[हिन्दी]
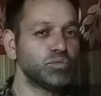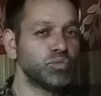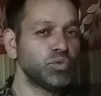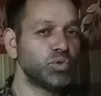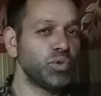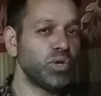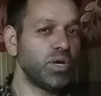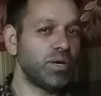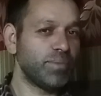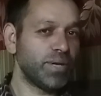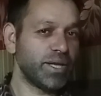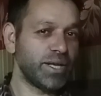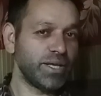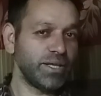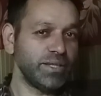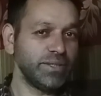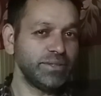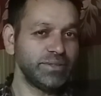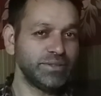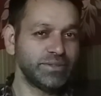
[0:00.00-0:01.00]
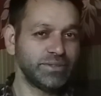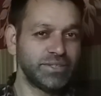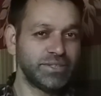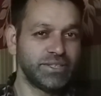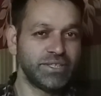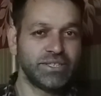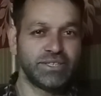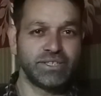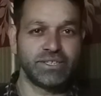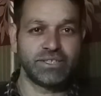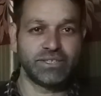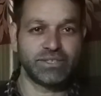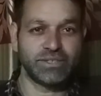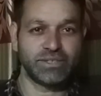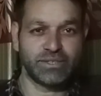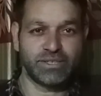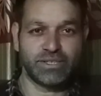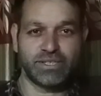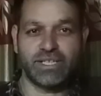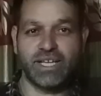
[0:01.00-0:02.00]
तो हमारा
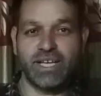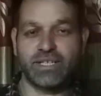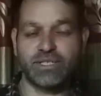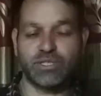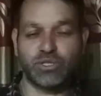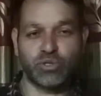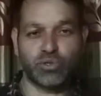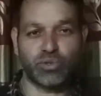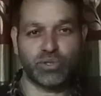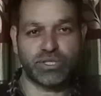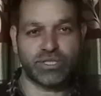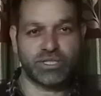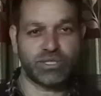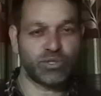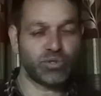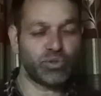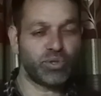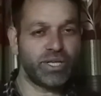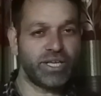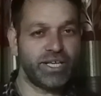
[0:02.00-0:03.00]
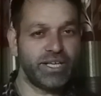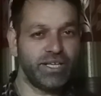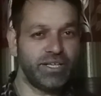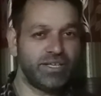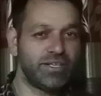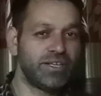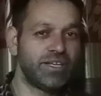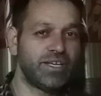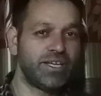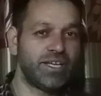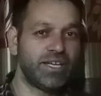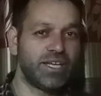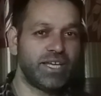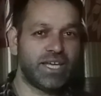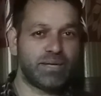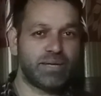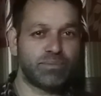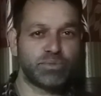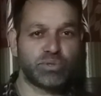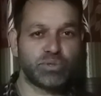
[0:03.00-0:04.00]
नेक्स्ट क्वेश्चन जो है
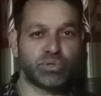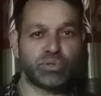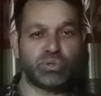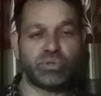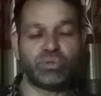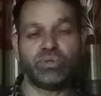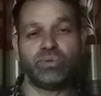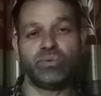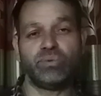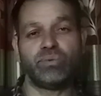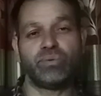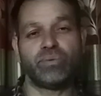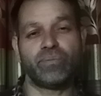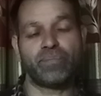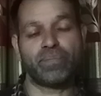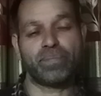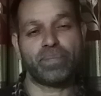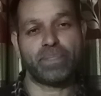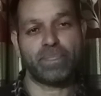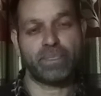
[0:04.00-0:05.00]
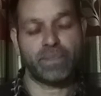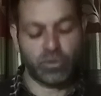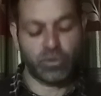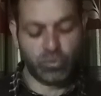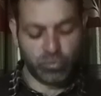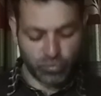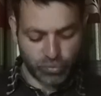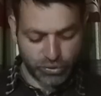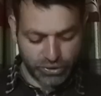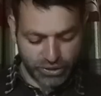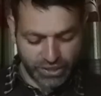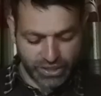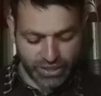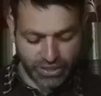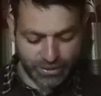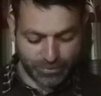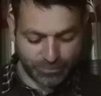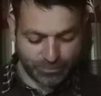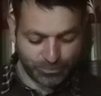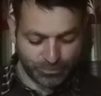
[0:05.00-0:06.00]
एम वो ये है
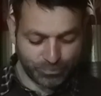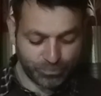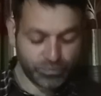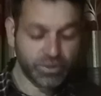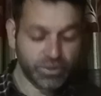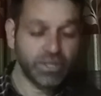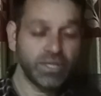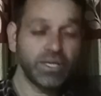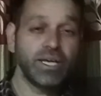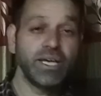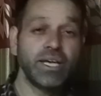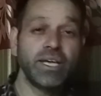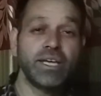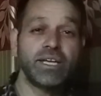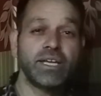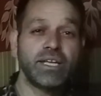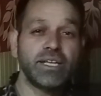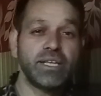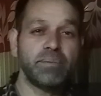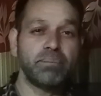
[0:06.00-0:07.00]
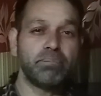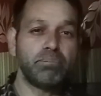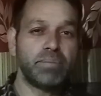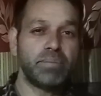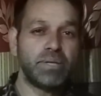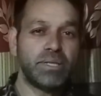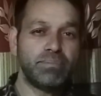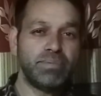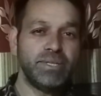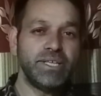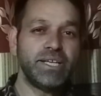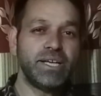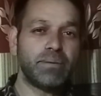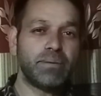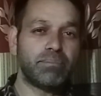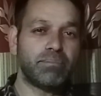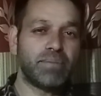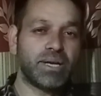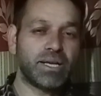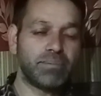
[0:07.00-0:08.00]
यानी बीबी का
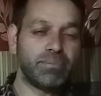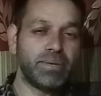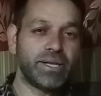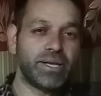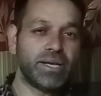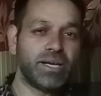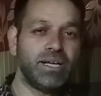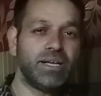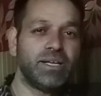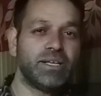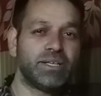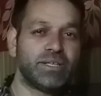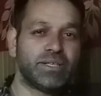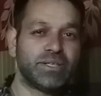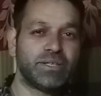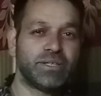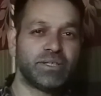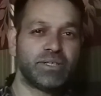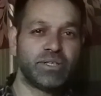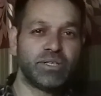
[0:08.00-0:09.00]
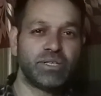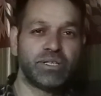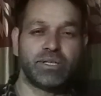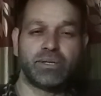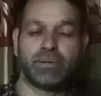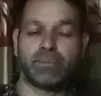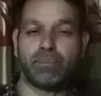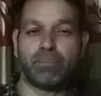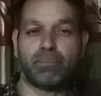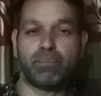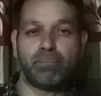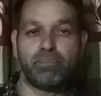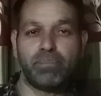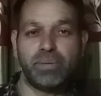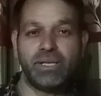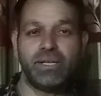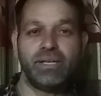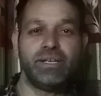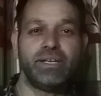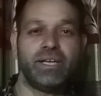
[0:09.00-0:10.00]
मकबरा
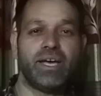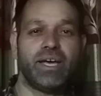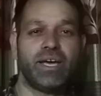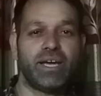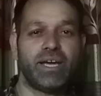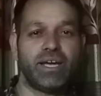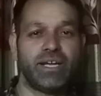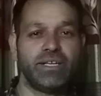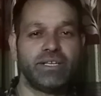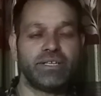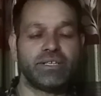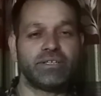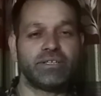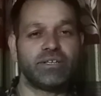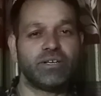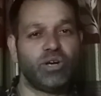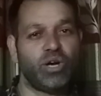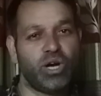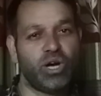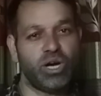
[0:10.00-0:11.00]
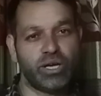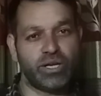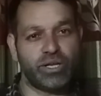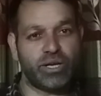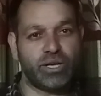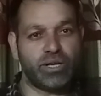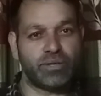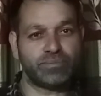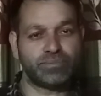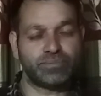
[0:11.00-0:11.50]
बिल्ट एट Agra,